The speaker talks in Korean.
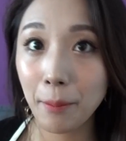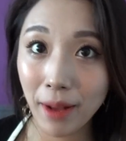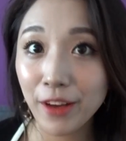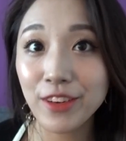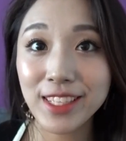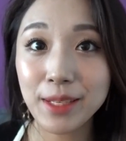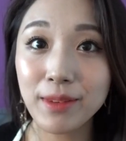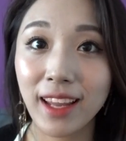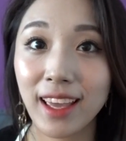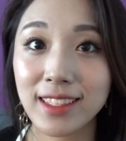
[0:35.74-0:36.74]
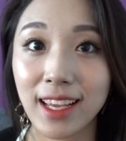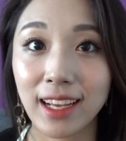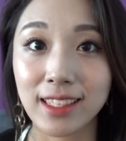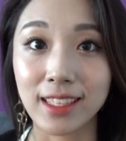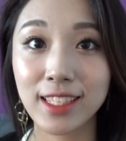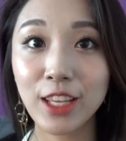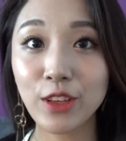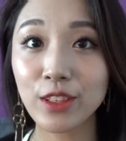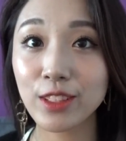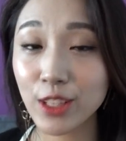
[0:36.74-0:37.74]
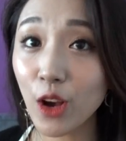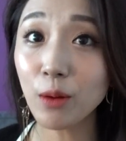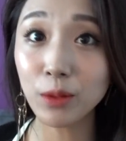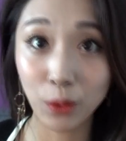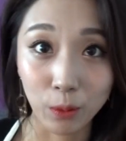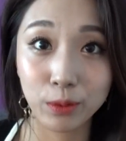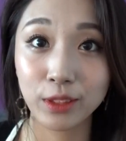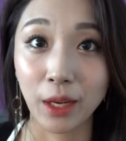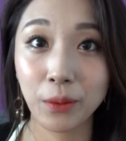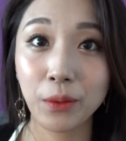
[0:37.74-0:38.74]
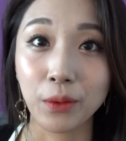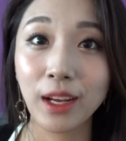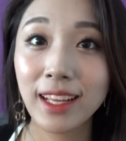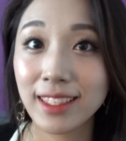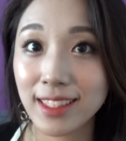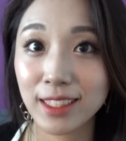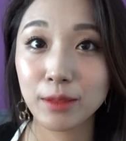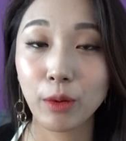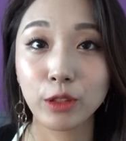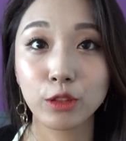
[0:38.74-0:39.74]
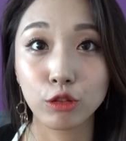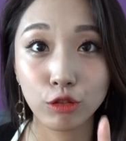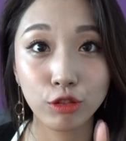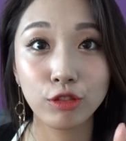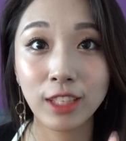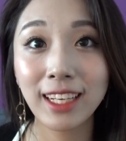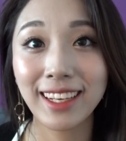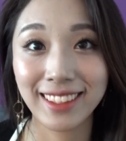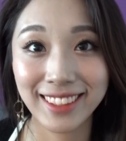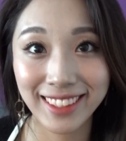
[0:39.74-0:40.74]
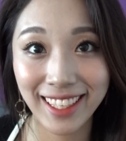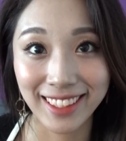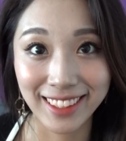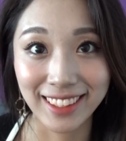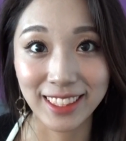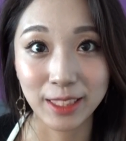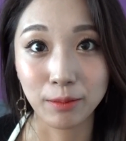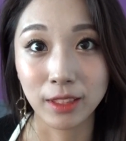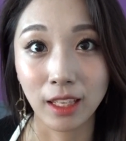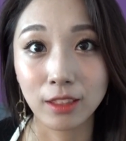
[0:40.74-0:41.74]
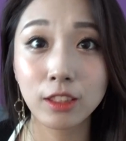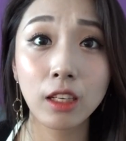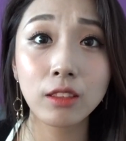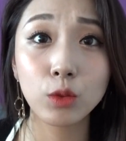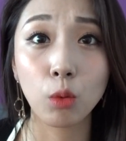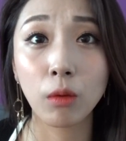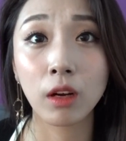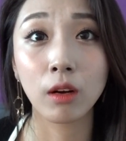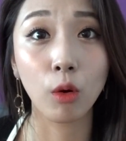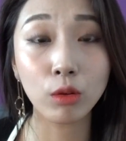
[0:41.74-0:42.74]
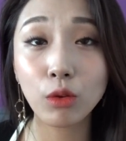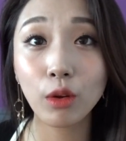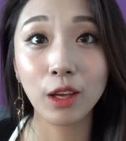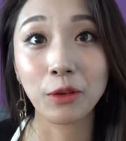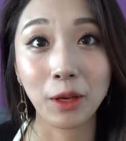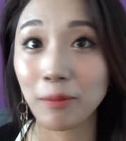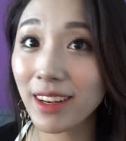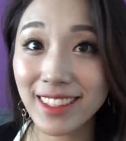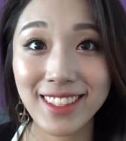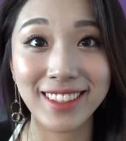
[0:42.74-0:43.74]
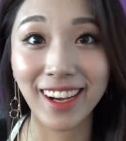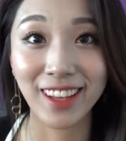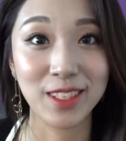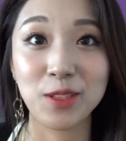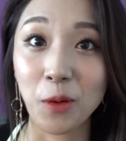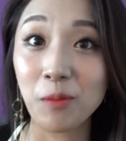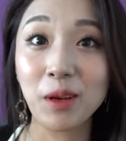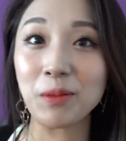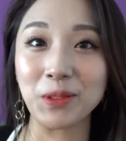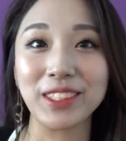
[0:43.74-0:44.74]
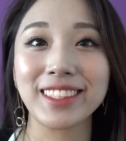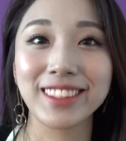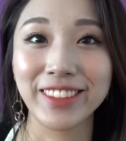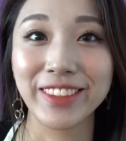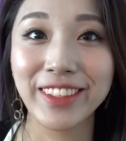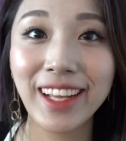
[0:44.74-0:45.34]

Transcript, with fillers: 8월 10일에 제가 제 채널을 처음으로 오픈하고 지금 벌써 2달이라는 시간이 지났습니다. 시간이 정말 어떻게 이렇게 빨리 지나가는지 정말 모르겠어요.